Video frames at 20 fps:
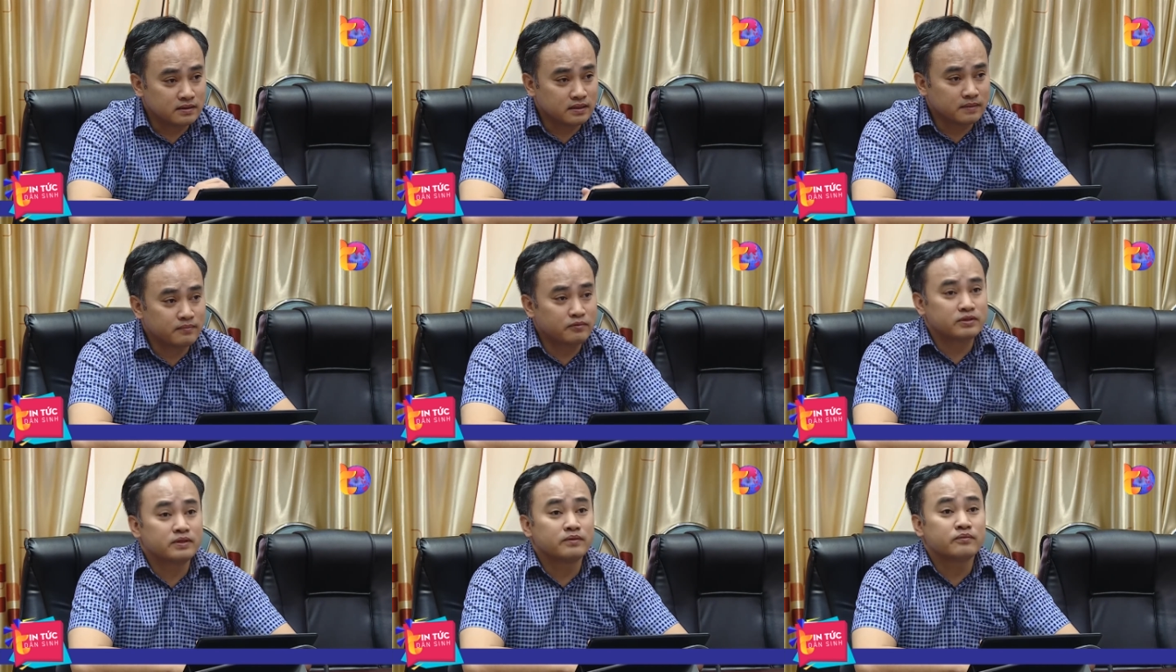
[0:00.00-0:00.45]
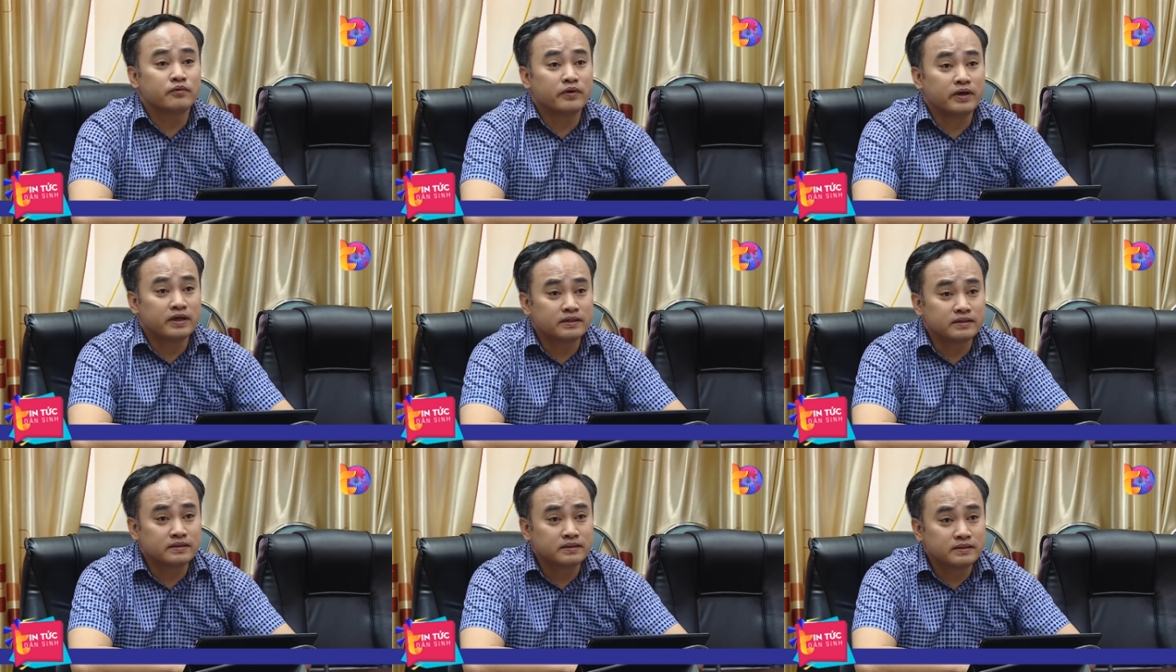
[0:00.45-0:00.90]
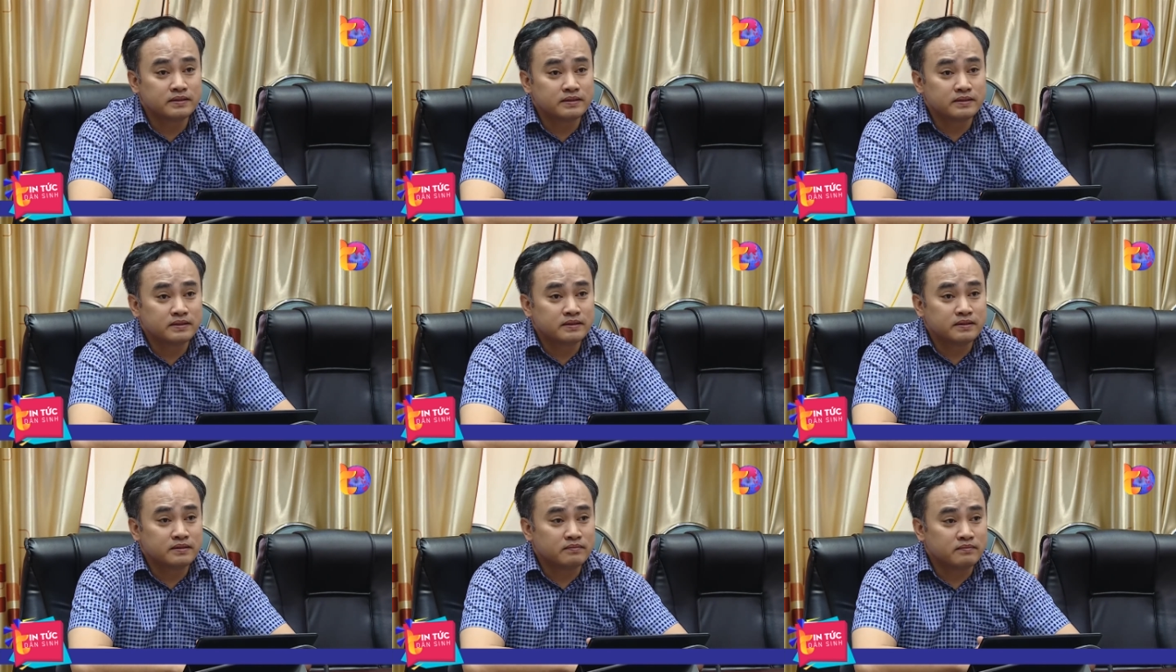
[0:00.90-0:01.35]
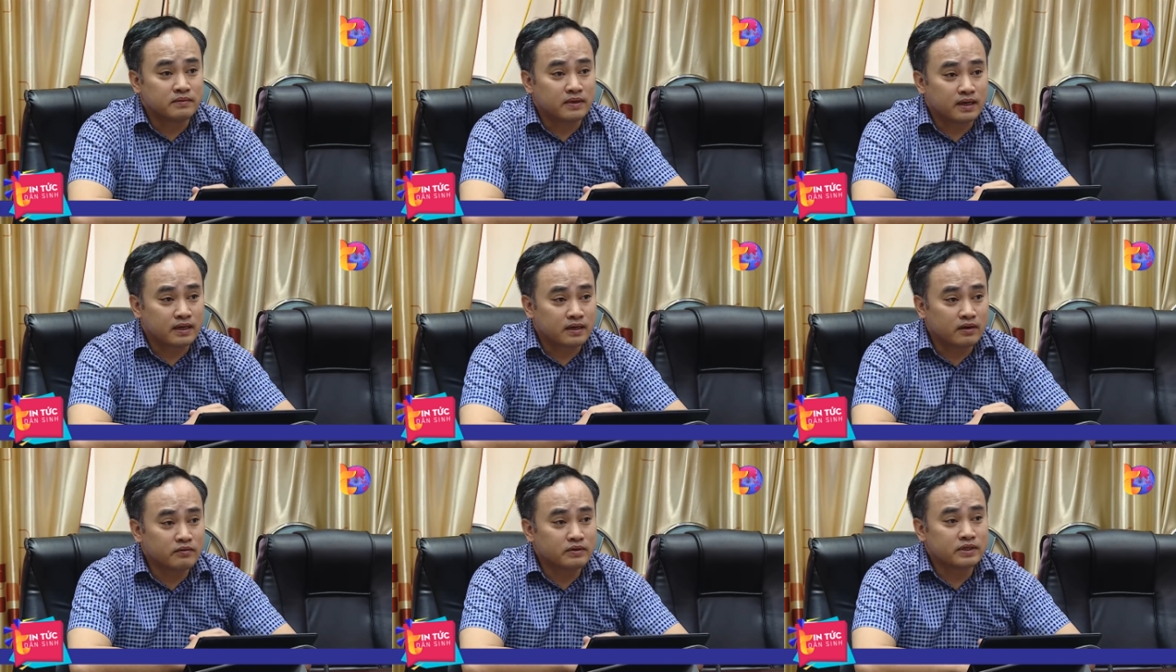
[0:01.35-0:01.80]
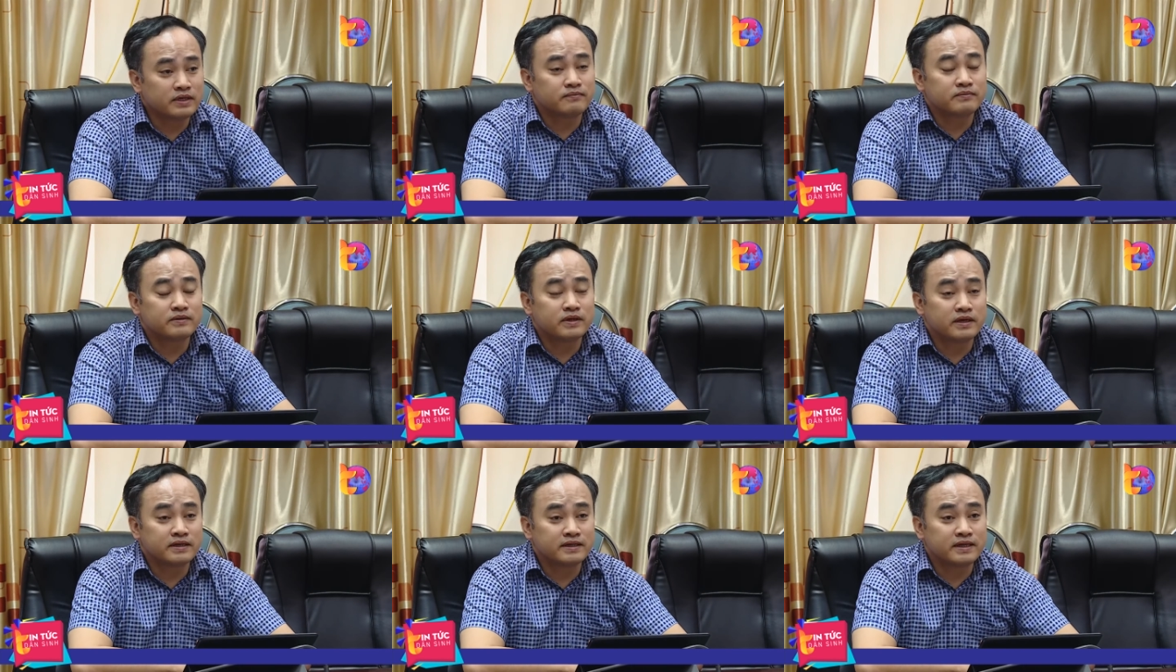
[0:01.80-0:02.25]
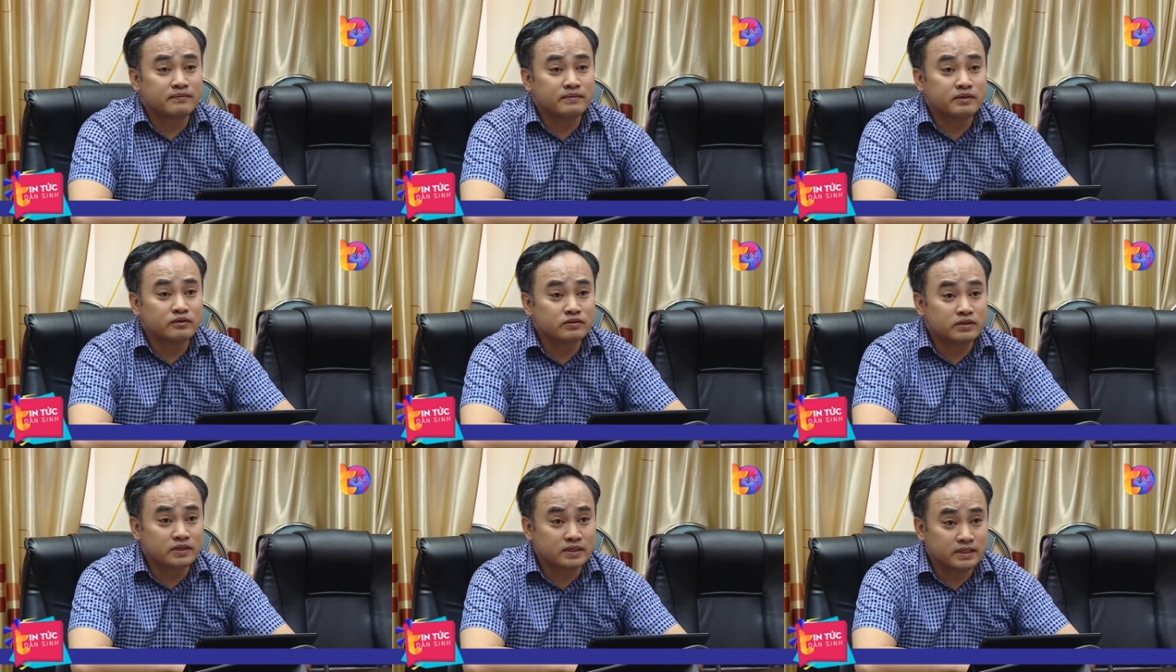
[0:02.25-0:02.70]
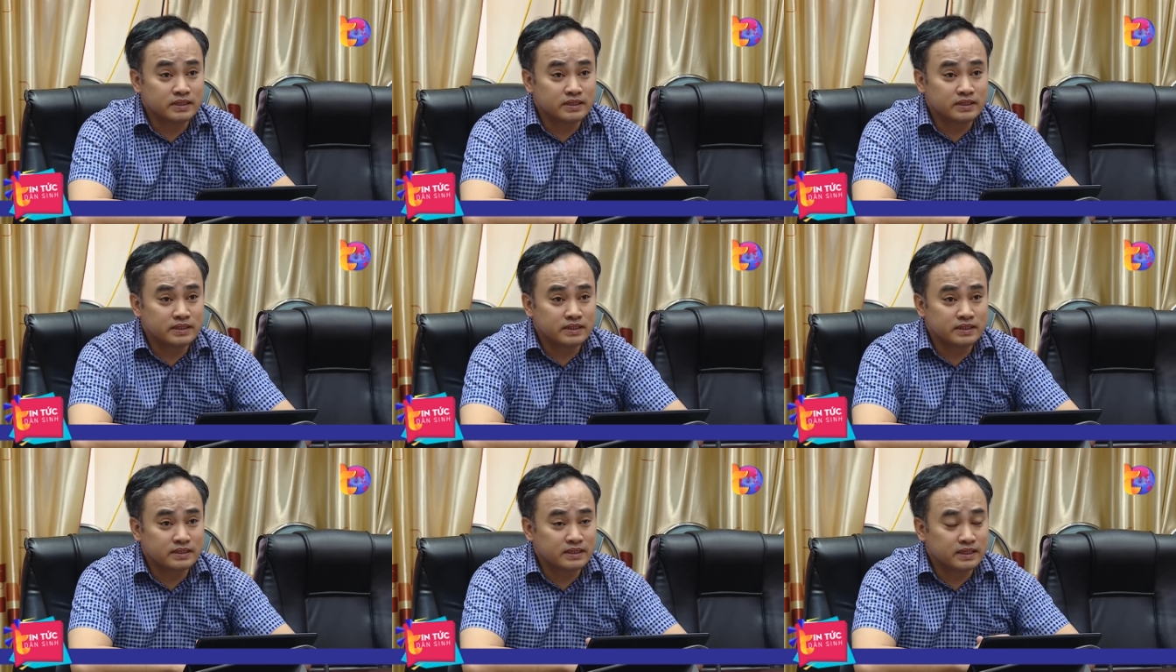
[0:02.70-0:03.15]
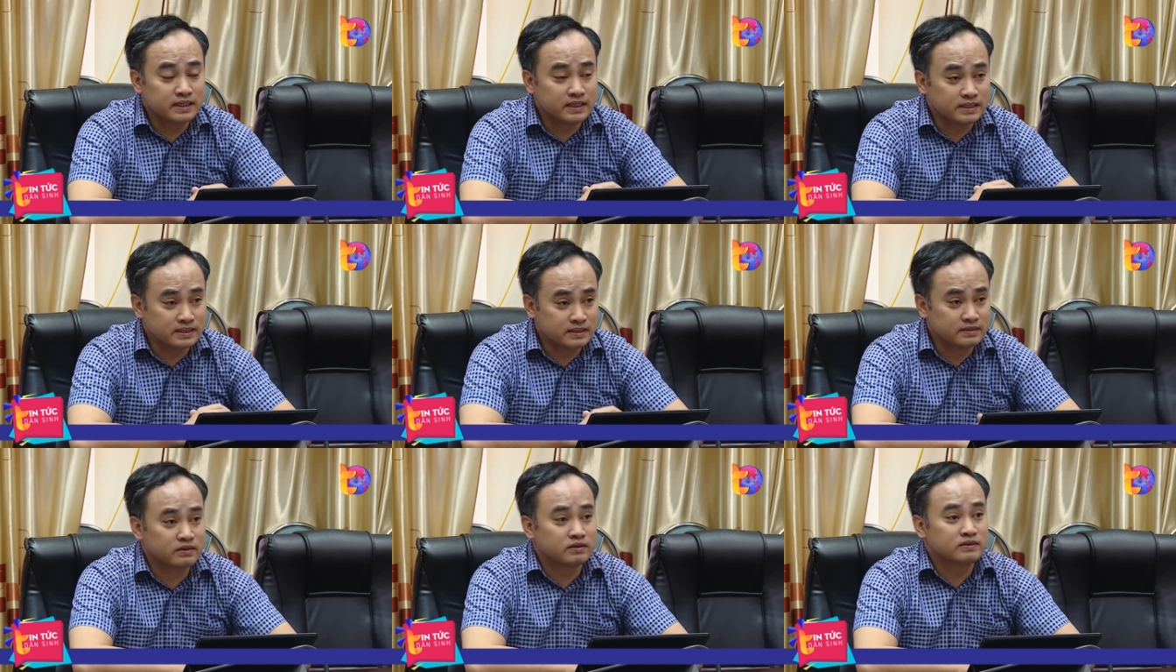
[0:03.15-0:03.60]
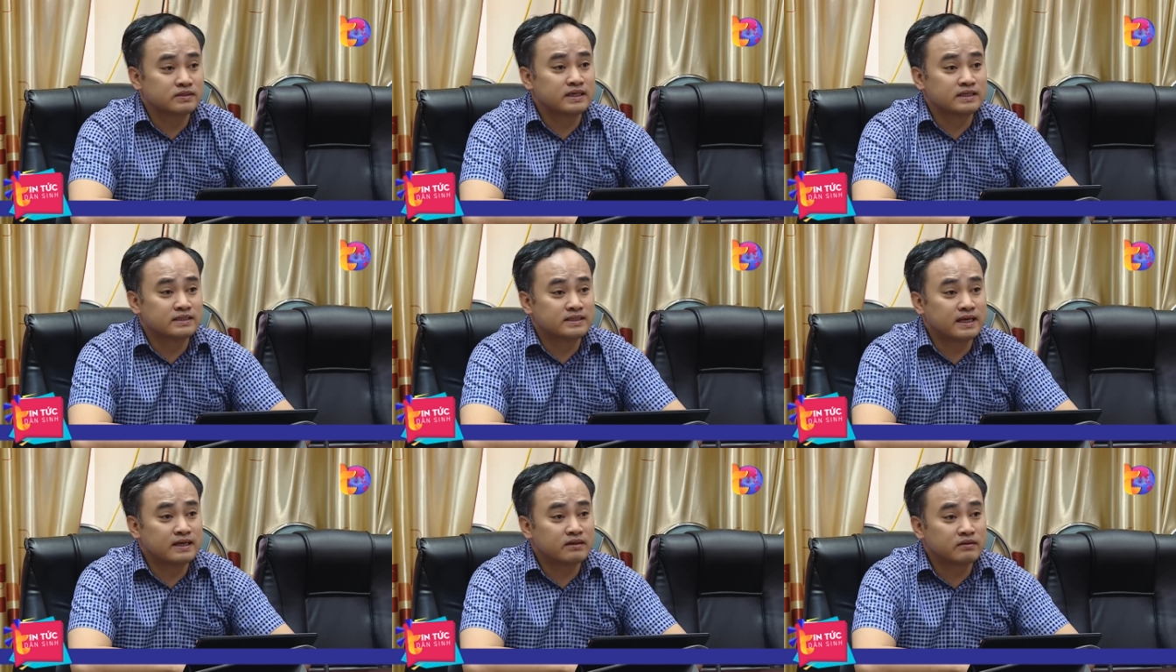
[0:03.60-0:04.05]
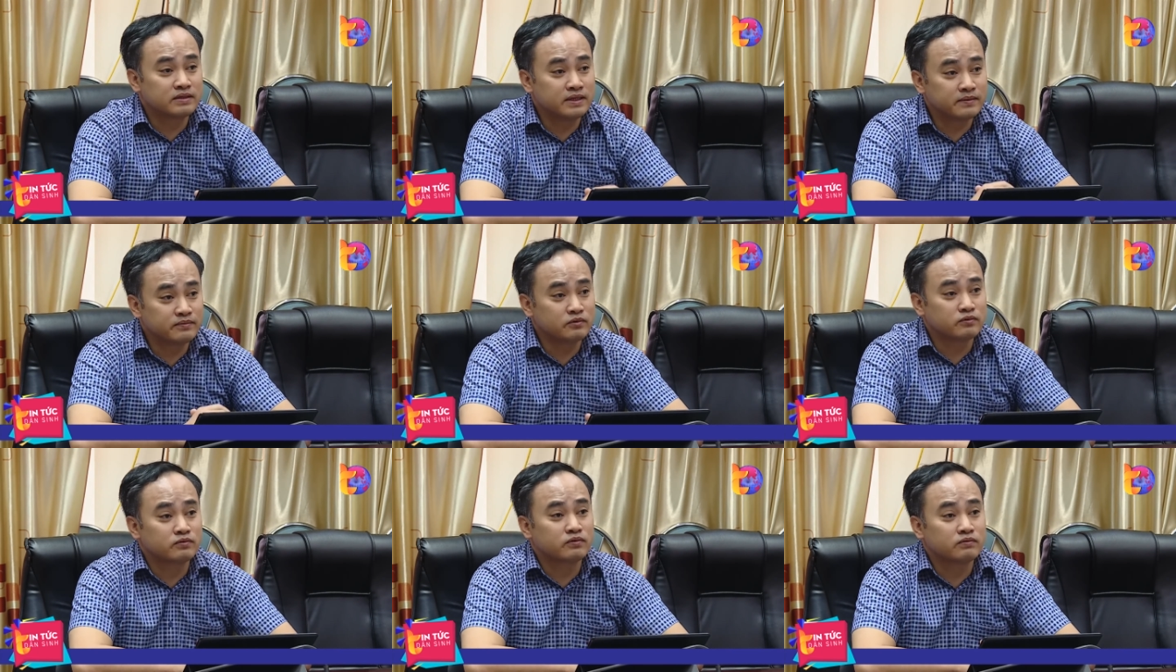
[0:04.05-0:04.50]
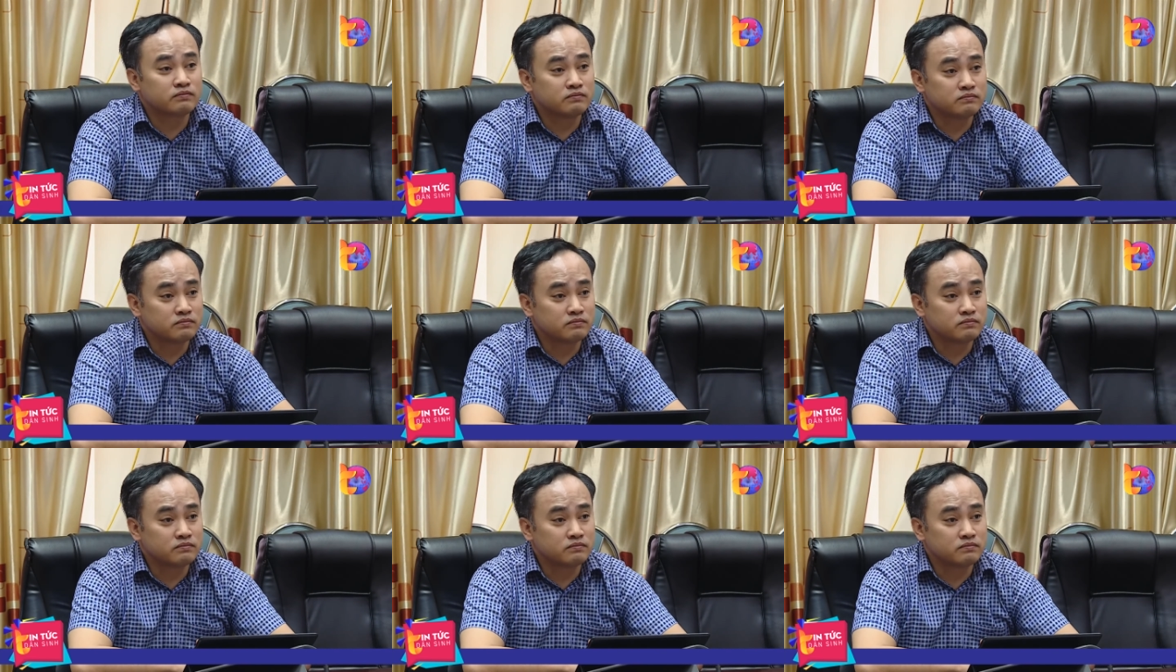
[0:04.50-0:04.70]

cấp có thẩm quyền mà không kịp thời tham mưu xử lý để nó xảy ra, nó tiếp tục